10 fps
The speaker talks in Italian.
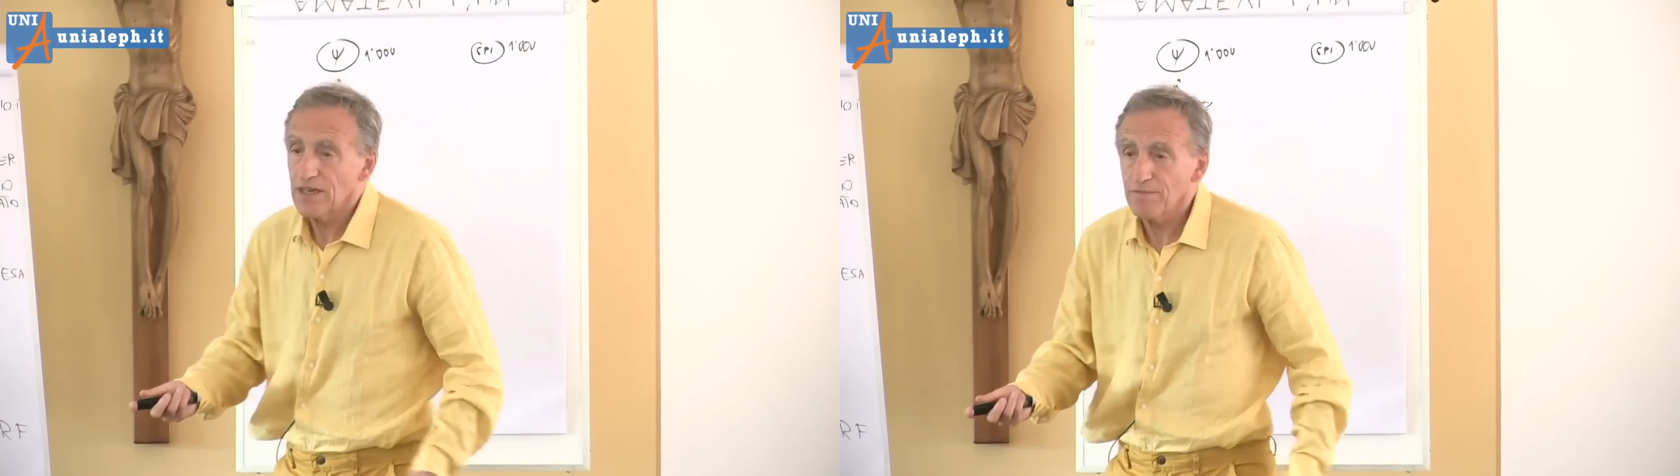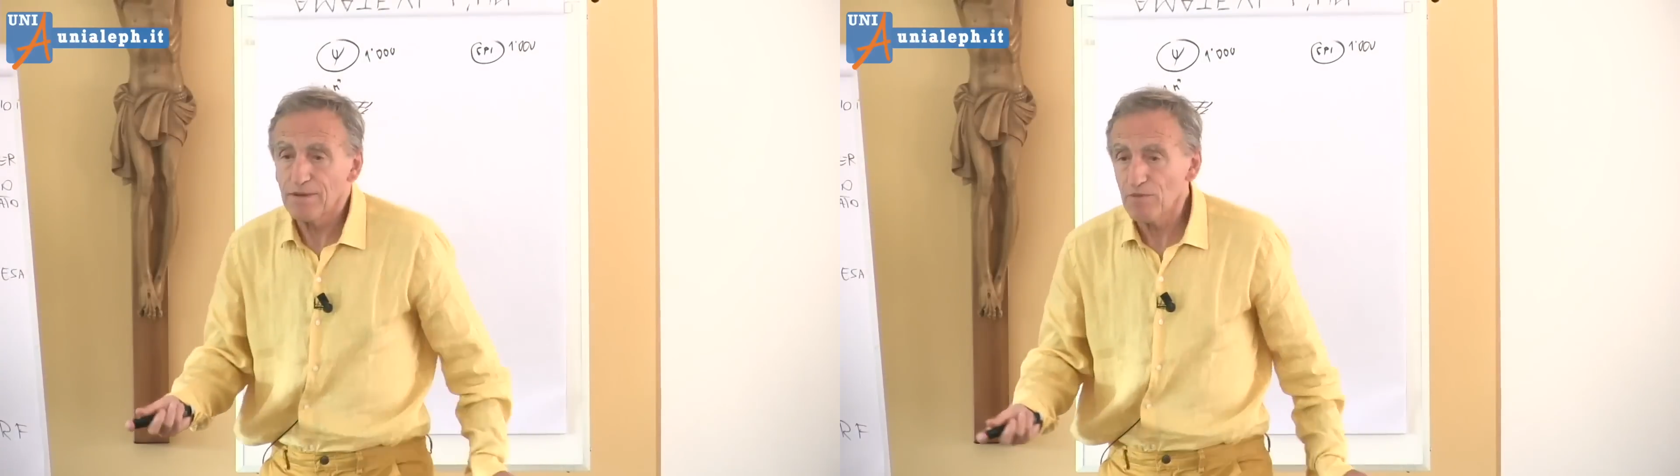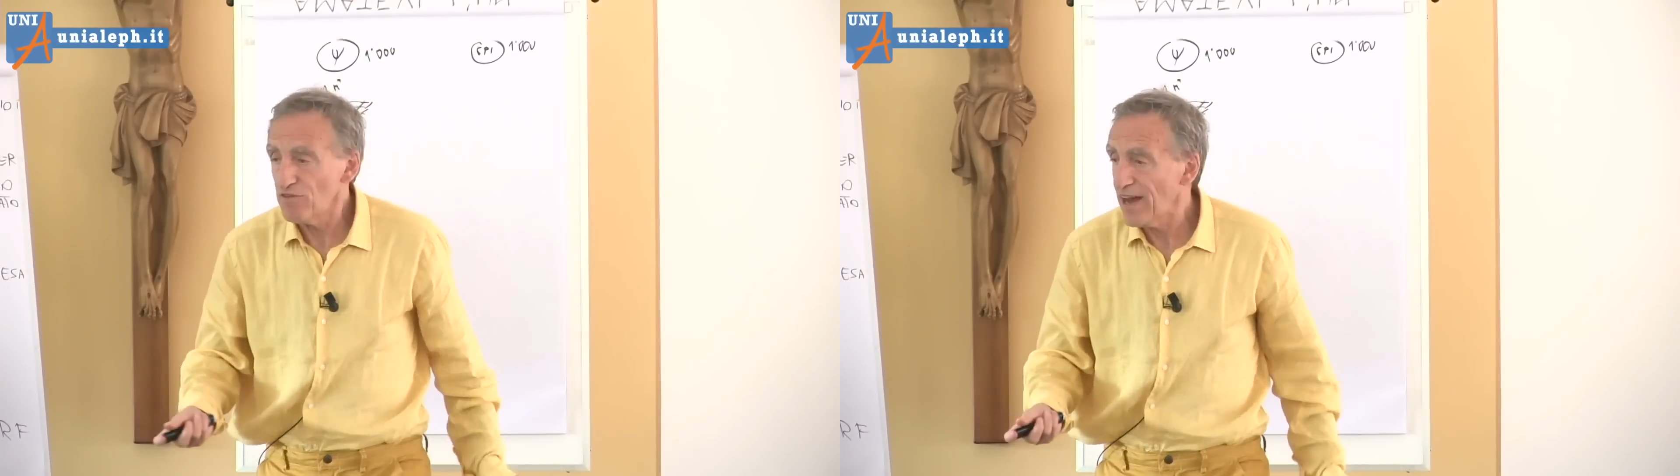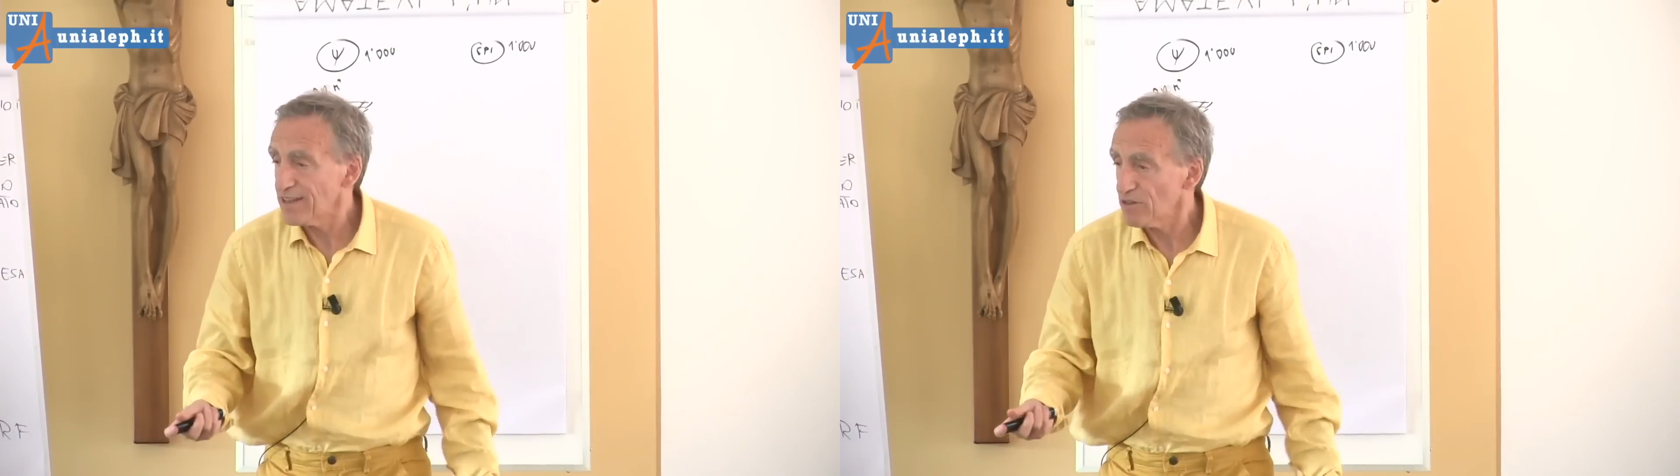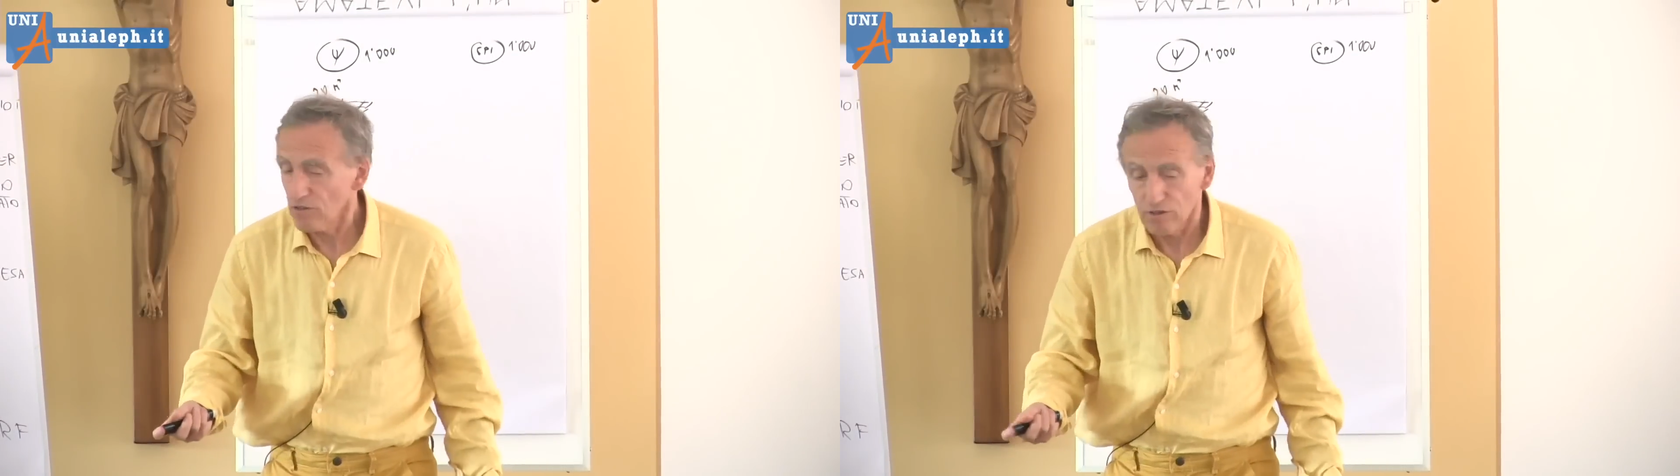l'abbiamo
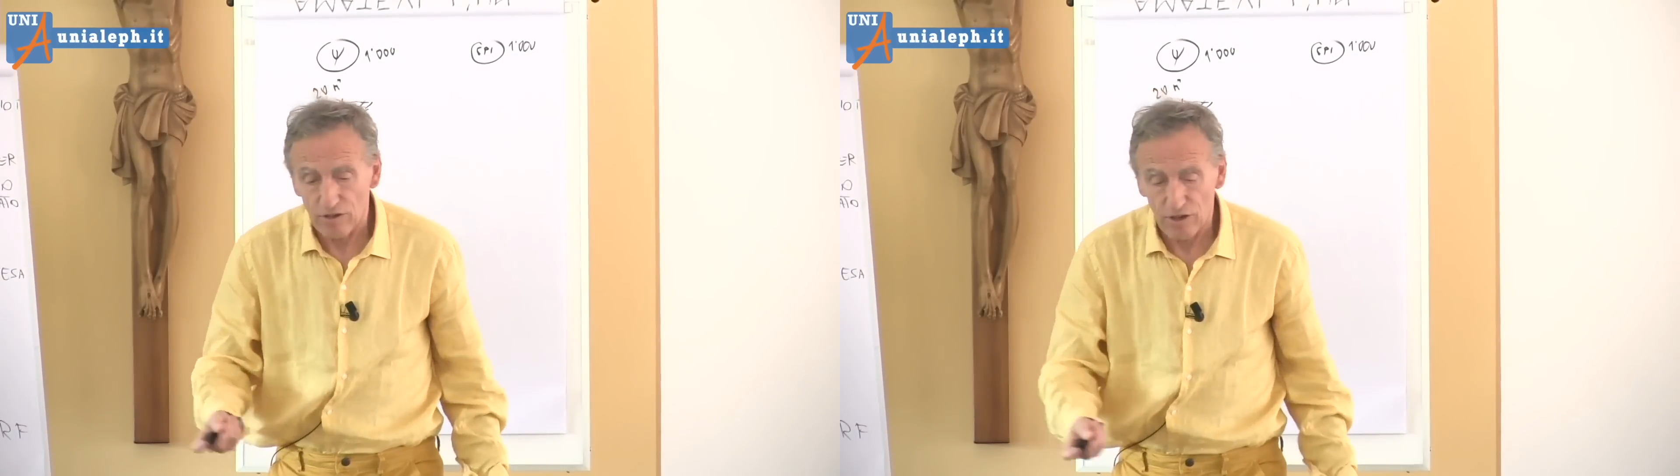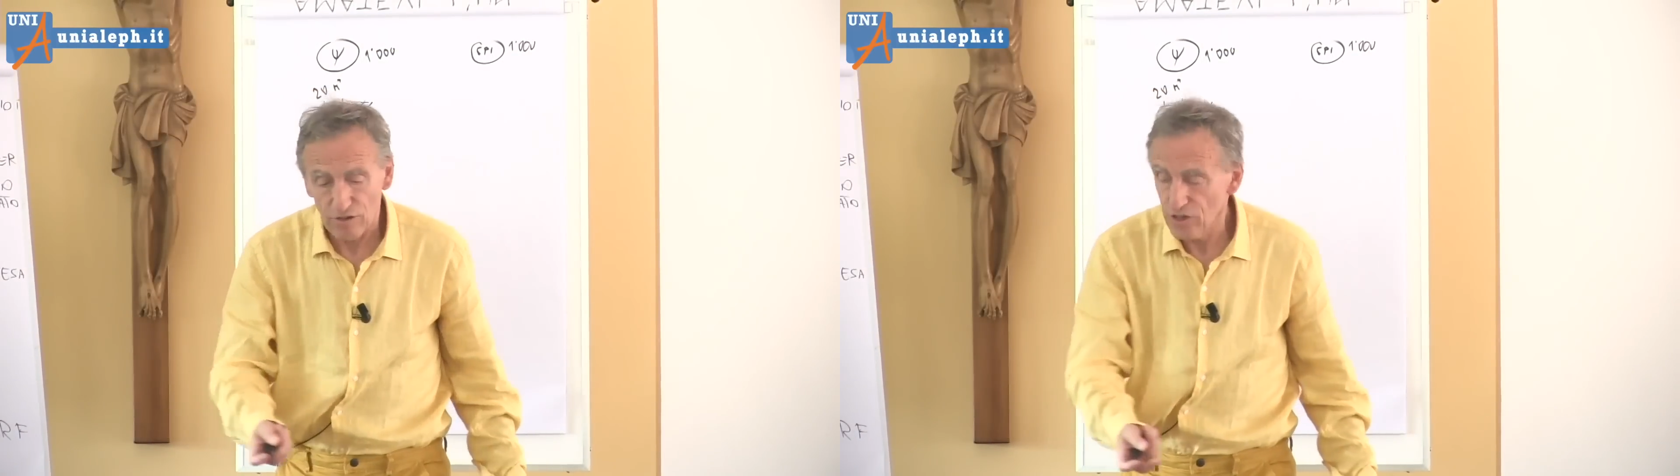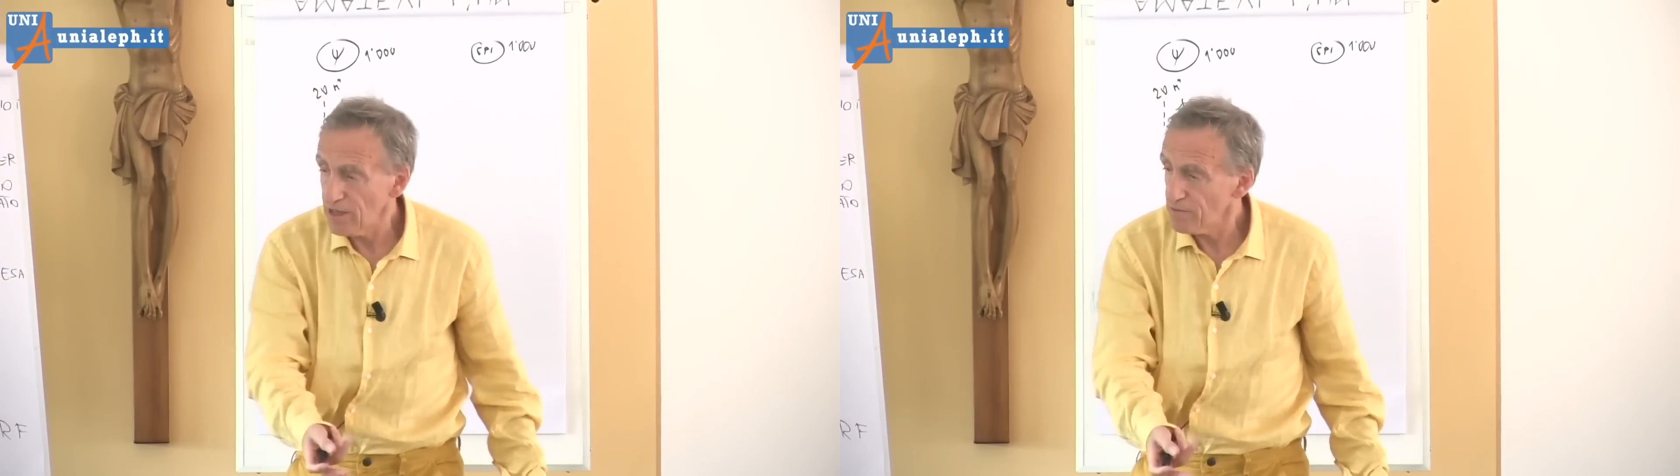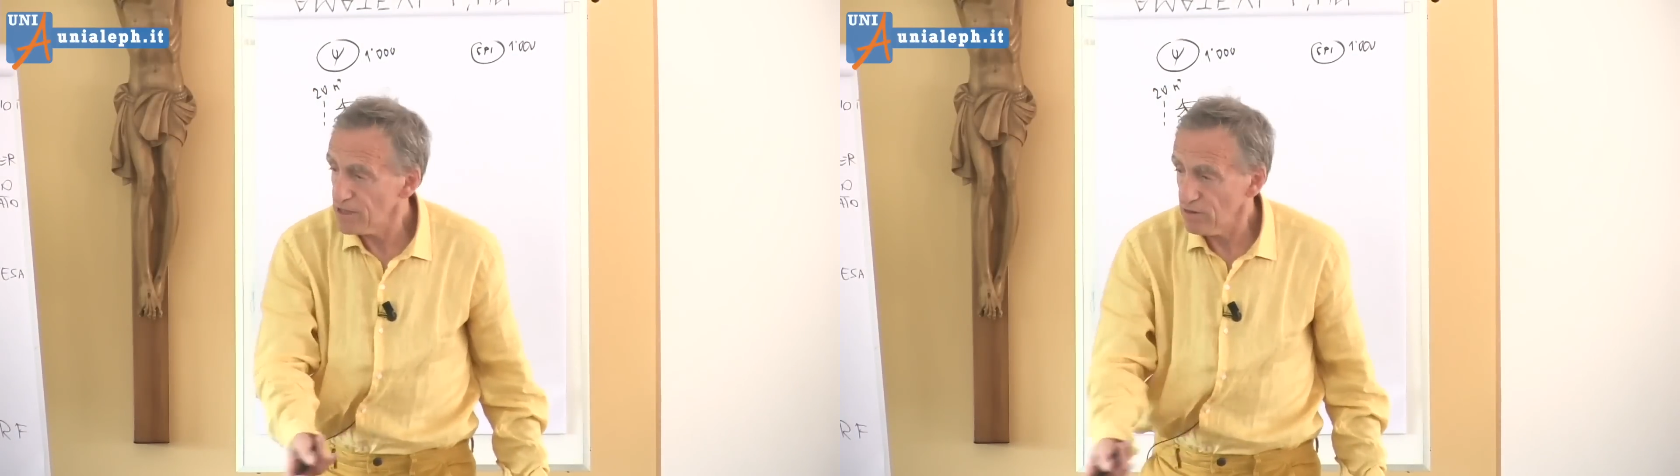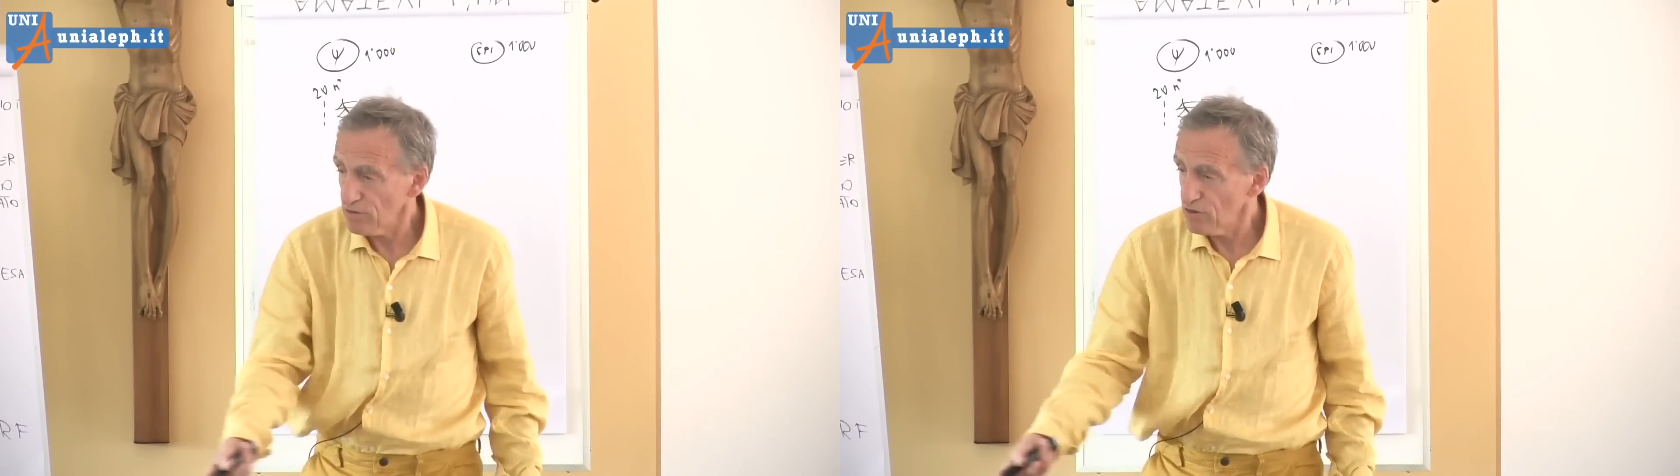fatto. Oggi la
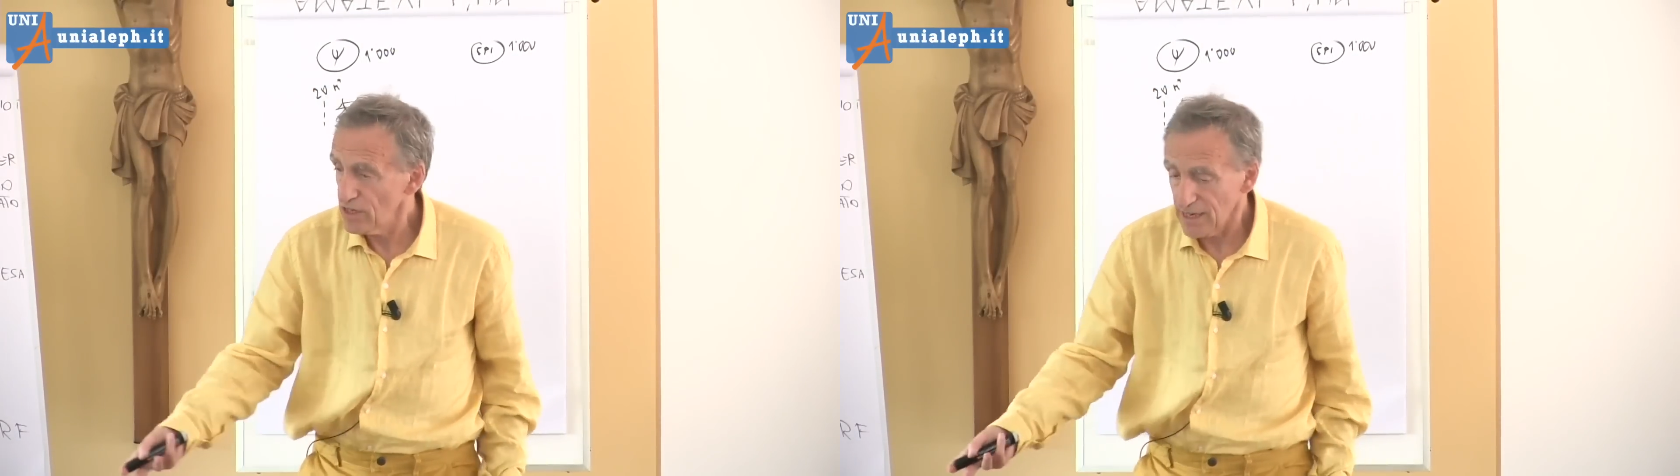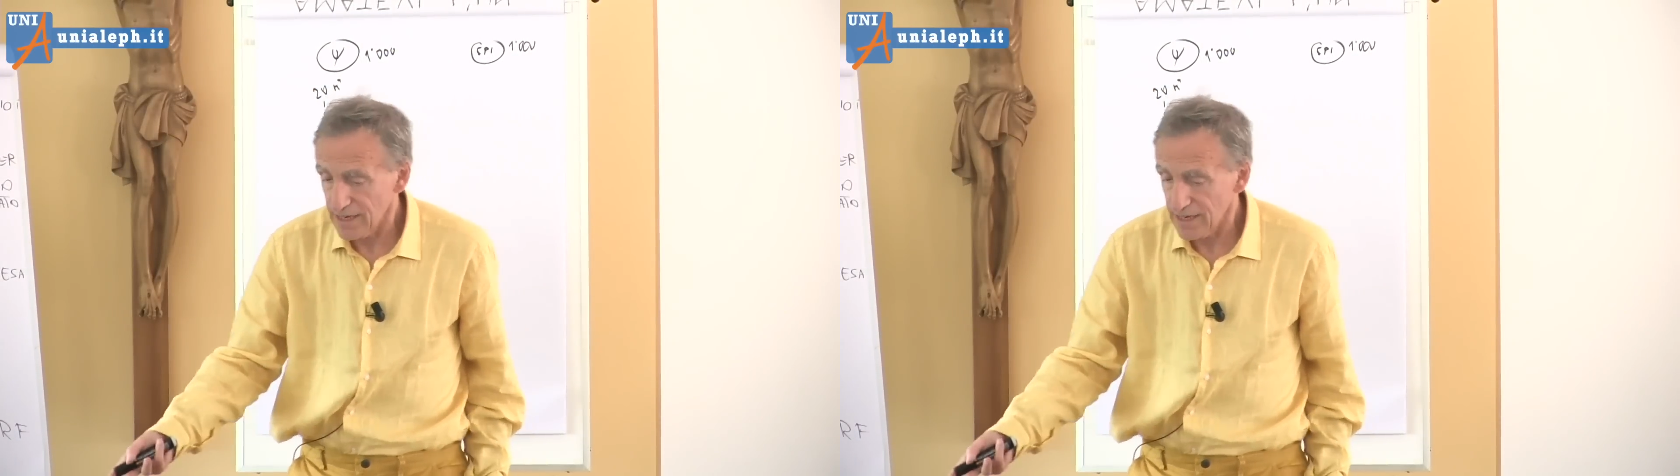psicologia